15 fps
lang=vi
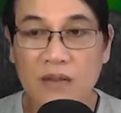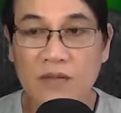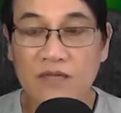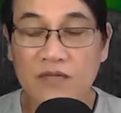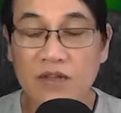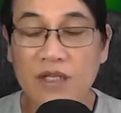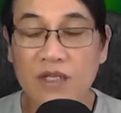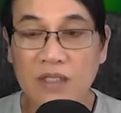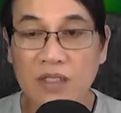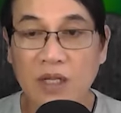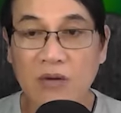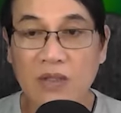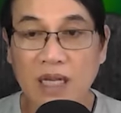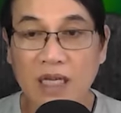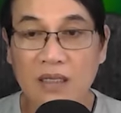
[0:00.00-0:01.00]
Phương
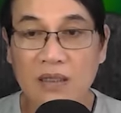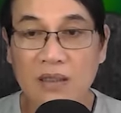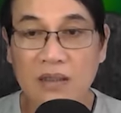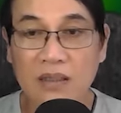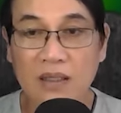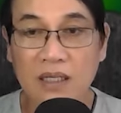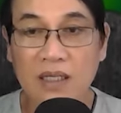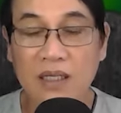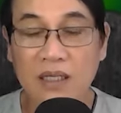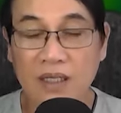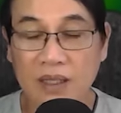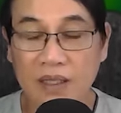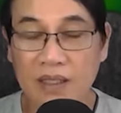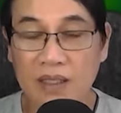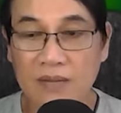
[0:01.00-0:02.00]
Tiểu Thanh cười
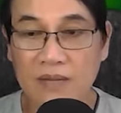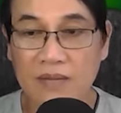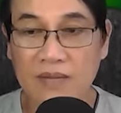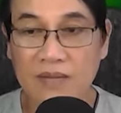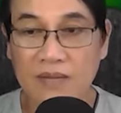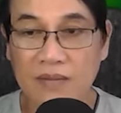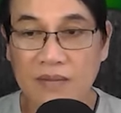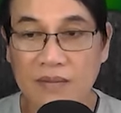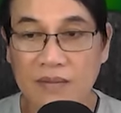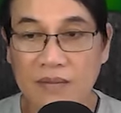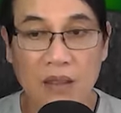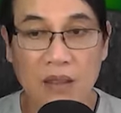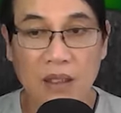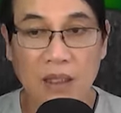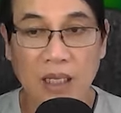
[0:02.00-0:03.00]
nói,
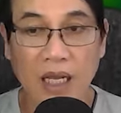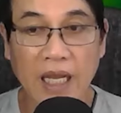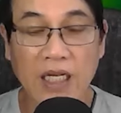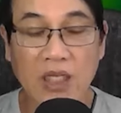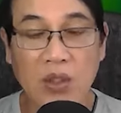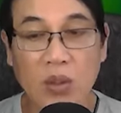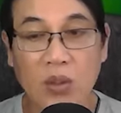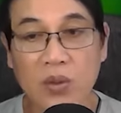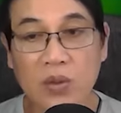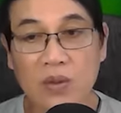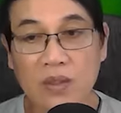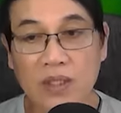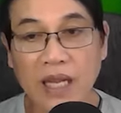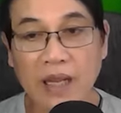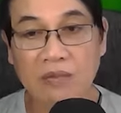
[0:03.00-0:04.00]
anh
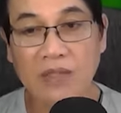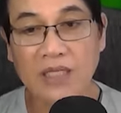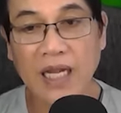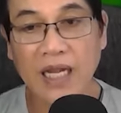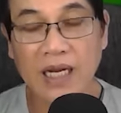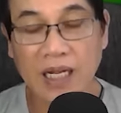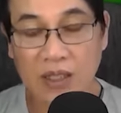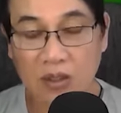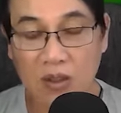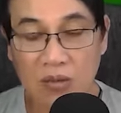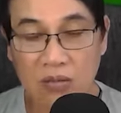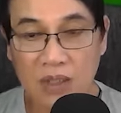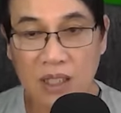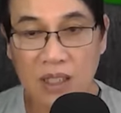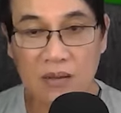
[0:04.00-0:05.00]
Vũ đẹp trai lại tốt
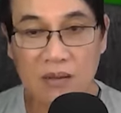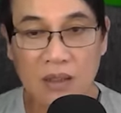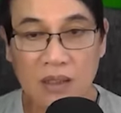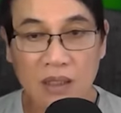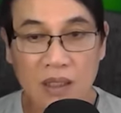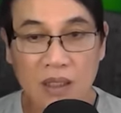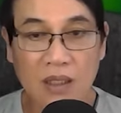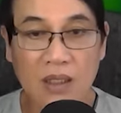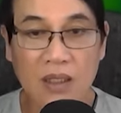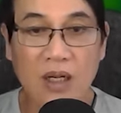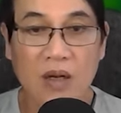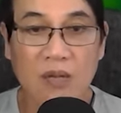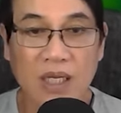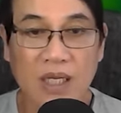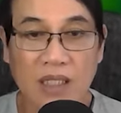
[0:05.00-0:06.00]
tính.
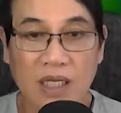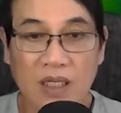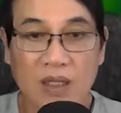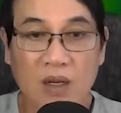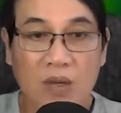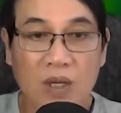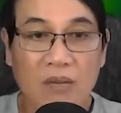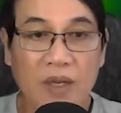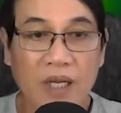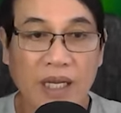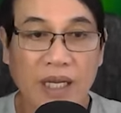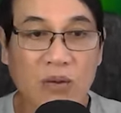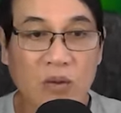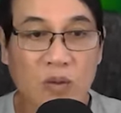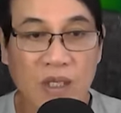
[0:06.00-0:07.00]
Nếu mà chị không có mê
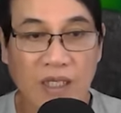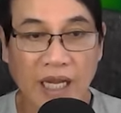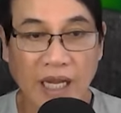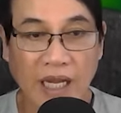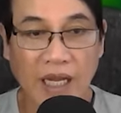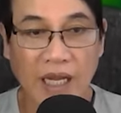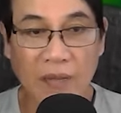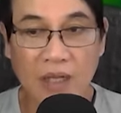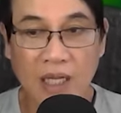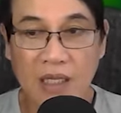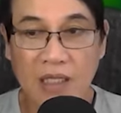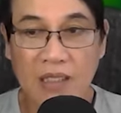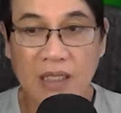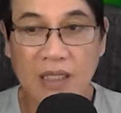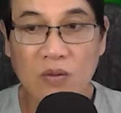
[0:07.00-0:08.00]
anh Quân nhà em,
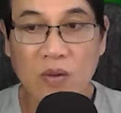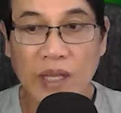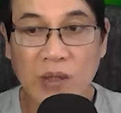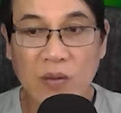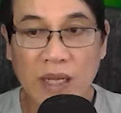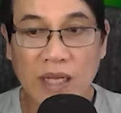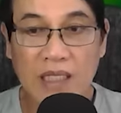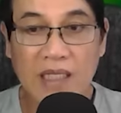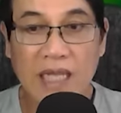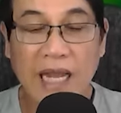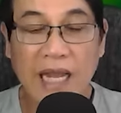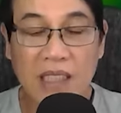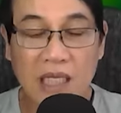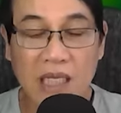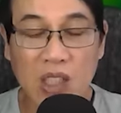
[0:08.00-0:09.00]
chắc quay qua
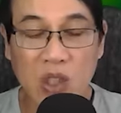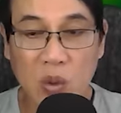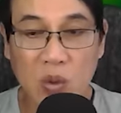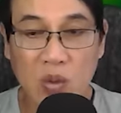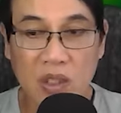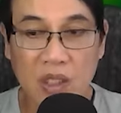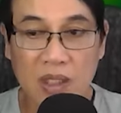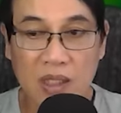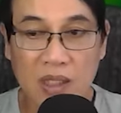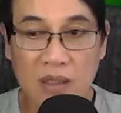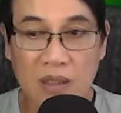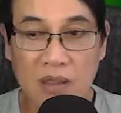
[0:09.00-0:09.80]
tán Thiên Vũ rồi đó.